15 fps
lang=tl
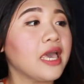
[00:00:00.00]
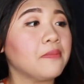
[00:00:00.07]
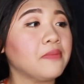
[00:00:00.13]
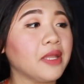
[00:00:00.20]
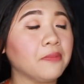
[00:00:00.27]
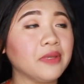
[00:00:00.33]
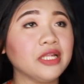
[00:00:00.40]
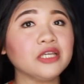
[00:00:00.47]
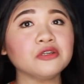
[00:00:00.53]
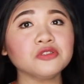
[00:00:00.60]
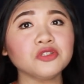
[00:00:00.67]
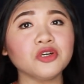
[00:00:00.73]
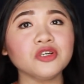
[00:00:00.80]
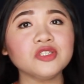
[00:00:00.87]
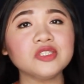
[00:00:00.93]
Nabili ko
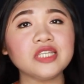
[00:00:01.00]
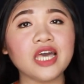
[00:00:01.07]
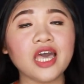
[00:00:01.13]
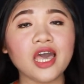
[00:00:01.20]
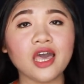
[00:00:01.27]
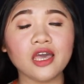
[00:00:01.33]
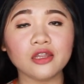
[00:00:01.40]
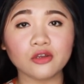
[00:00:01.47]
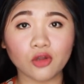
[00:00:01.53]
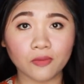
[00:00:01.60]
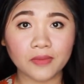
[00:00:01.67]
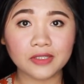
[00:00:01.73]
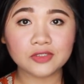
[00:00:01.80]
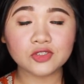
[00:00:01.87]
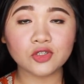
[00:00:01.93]
to sa uh,
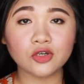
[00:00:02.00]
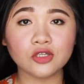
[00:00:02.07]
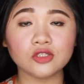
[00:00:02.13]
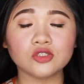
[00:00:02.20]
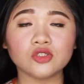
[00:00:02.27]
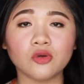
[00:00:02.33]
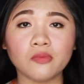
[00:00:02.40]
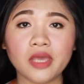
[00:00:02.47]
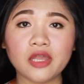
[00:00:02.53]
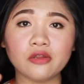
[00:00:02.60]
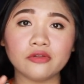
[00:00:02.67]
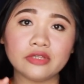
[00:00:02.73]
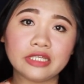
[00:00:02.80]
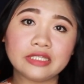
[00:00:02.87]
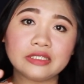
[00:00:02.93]
Robinson. So,
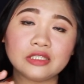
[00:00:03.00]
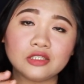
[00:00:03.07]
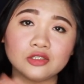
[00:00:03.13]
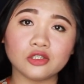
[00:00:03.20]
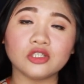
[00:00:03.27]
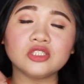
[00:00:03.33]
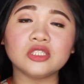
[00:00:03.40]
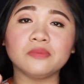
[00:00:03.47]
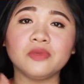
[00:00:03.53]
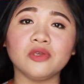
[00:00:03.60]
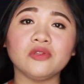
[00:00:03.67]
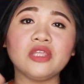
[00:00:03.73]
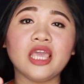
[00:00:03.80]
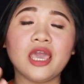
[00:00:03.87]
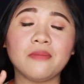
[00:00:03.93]
meron din ito sa Beauty